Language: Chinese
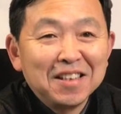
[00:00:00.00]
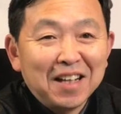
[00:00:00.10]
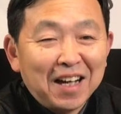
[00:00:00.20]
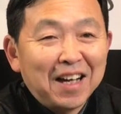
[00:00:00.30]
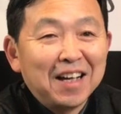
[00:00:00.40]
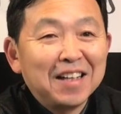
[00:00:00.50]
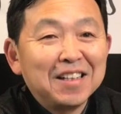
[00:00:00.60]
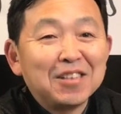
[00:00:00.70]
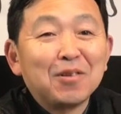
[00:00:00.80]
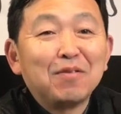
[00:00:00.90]
啊
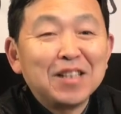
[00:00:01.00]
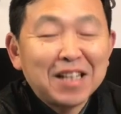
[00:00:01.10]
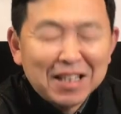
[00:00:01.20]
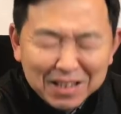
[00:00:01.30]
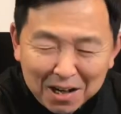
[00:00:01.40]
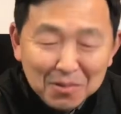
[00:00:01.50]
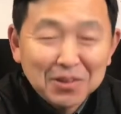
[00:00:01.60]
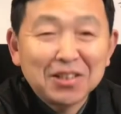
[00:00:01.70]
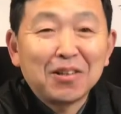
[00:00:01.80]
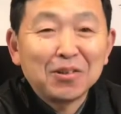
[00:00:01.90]
一种非常搞
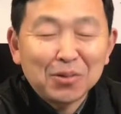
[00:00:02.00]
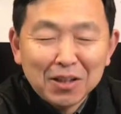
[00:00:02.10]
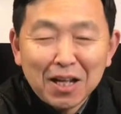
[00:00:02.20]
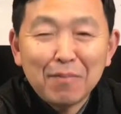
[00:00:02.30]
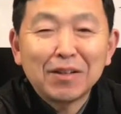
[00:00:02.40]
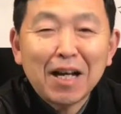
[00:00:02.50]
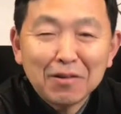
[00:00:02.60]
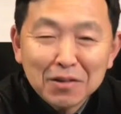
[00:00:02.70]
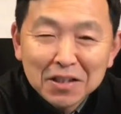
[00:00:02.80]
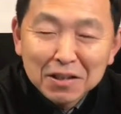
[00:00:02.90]
笑的对他们带
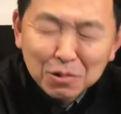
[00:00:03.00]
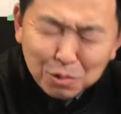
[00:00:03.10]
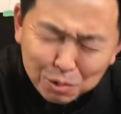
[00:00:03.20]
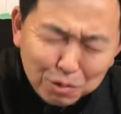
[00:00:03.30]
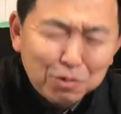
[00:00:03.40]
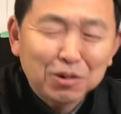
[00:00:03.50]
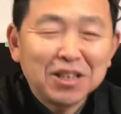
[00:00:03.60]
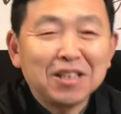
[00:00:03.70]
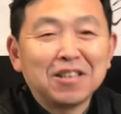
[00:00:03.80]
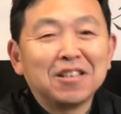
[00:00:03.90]
有一定屈辱
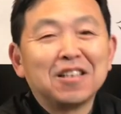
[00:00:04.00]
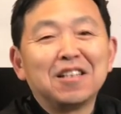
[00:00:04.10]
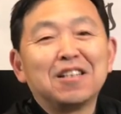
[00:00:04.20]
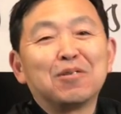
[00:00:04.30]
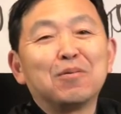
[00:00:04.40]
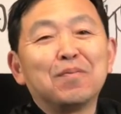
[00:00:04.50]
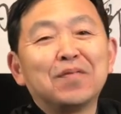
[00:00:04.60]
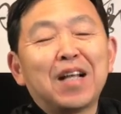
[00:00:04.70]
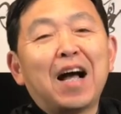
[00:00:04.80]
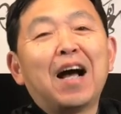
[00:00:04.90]
性质的那种
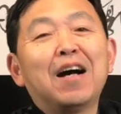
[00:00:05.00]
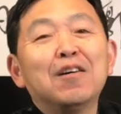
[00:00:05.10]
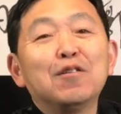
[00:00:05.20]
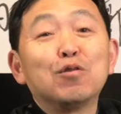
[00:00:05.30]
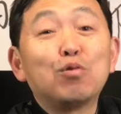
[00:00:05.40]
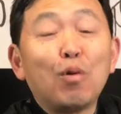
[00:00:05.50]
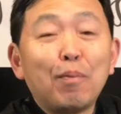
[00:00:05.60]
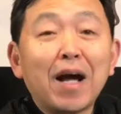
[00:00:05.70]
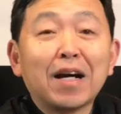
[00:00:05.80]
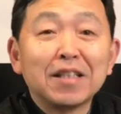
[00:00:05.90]
啊做
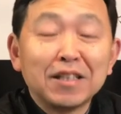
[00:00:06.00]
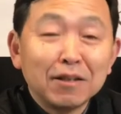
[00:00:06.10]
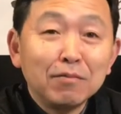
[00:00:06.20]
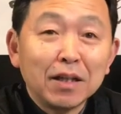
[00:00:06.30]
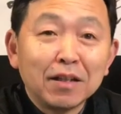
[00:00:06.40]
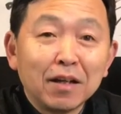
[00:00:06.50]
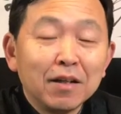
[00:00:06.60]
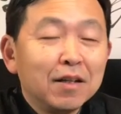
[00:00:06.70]
派和行为呢，